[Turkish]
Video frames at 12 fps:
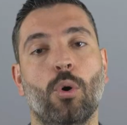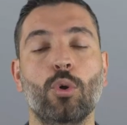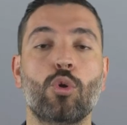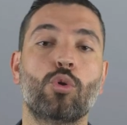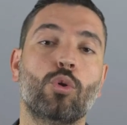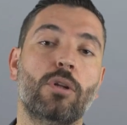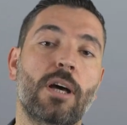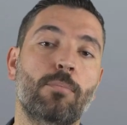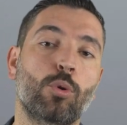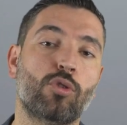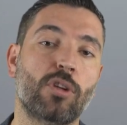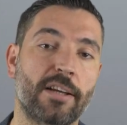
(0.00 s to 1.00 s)
Oluşturulan
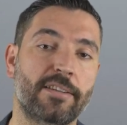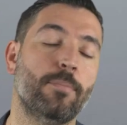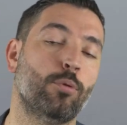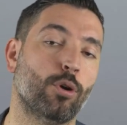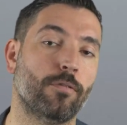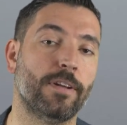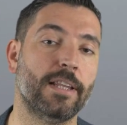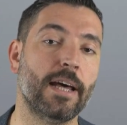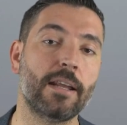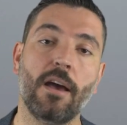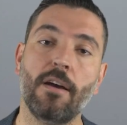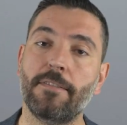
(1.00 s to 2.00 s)
bu sahte
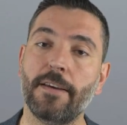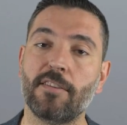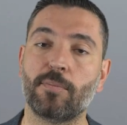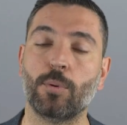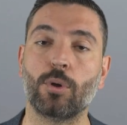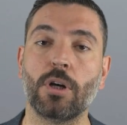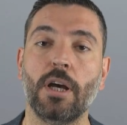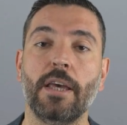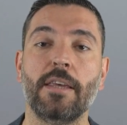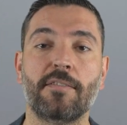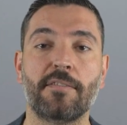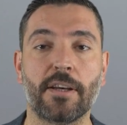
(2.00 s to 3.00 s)
profiller Facebook,
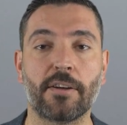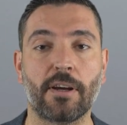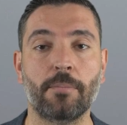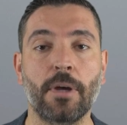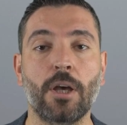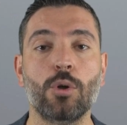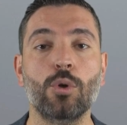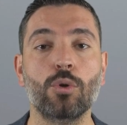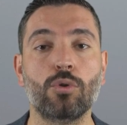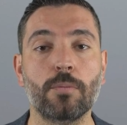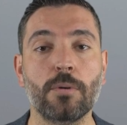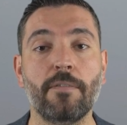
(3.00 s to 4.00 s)
Instagram,
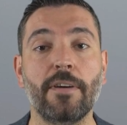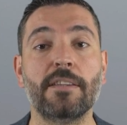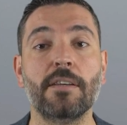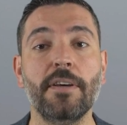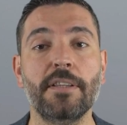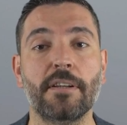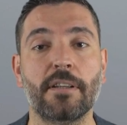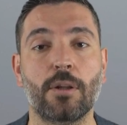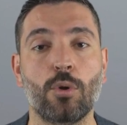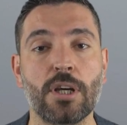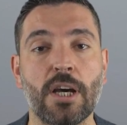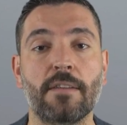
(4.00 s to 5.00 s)
YouTube ve Twitter'da
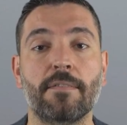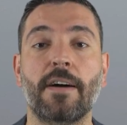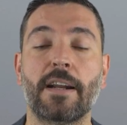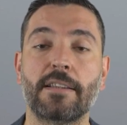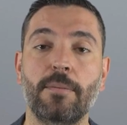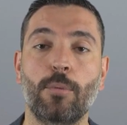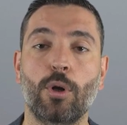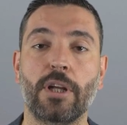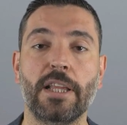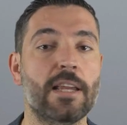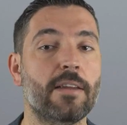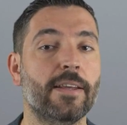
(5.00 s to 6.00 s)
dünyanın farklı
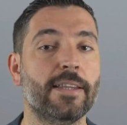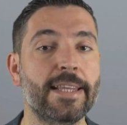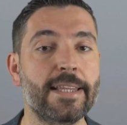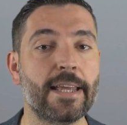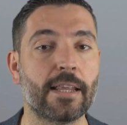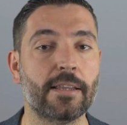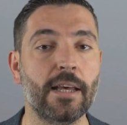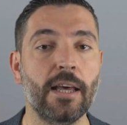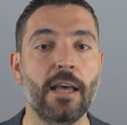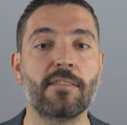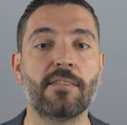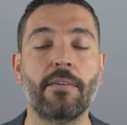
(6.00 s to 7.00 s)
bölgeleri ve dillerinde
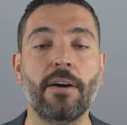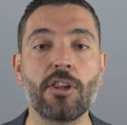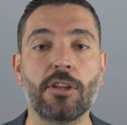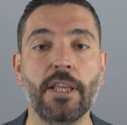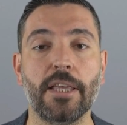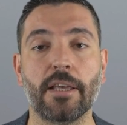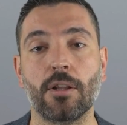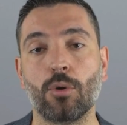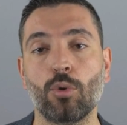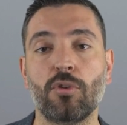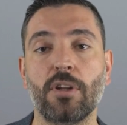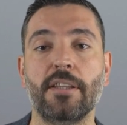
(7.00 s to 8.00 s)
savaşla ilgili
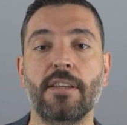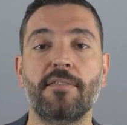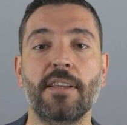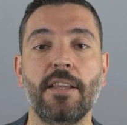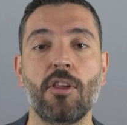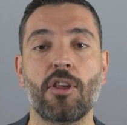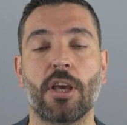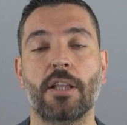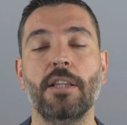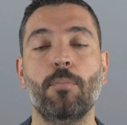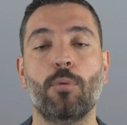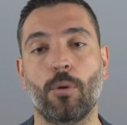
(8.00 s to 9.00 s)
Rusya'nın istediği
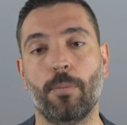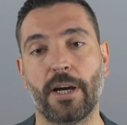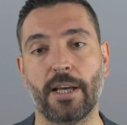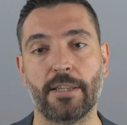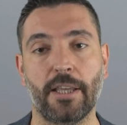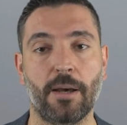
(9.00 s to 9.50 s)
şekilde propaganda